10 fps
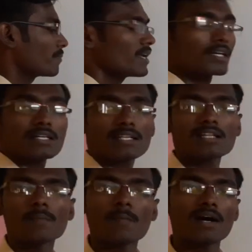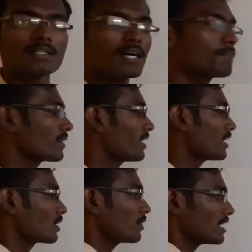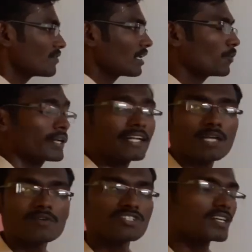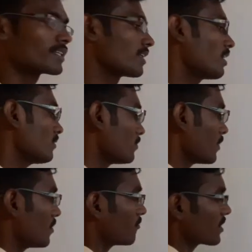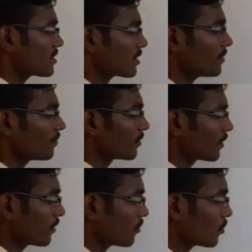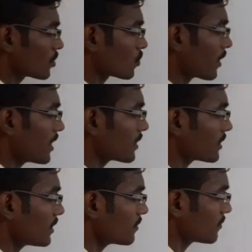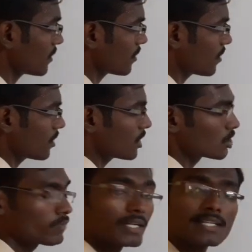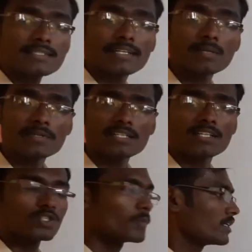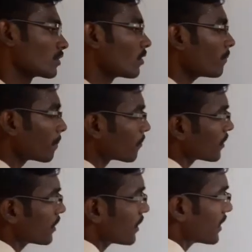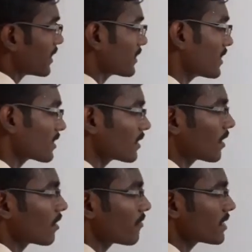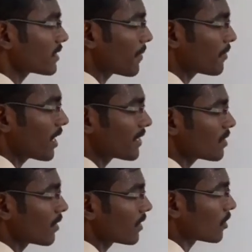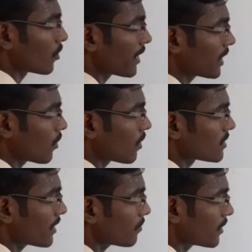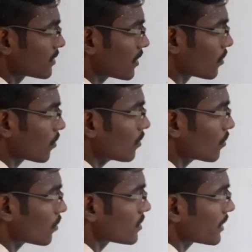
கம்மியாகுங்கிறத நம்ம பார்க்கலாம் எல்லாத்துக்கும் ஈவனாக ஒரே டைமென்ஷன் எடுத்துக்கலாம் ஃபஸ்ட்டு ஒரு ஸ்கொயருக்கு டுவெண்ட்டி சென்டிமீட்டர் அசியூம் பண்ணிக்கிறோம் ரெக்டாங்குலர் ஆல்வேஸ் எப்படியும் அதிகமாக தான் இருக்கும் ஏன்னா ஒன் சைட் பெருசாக இருக்கும் ஒன்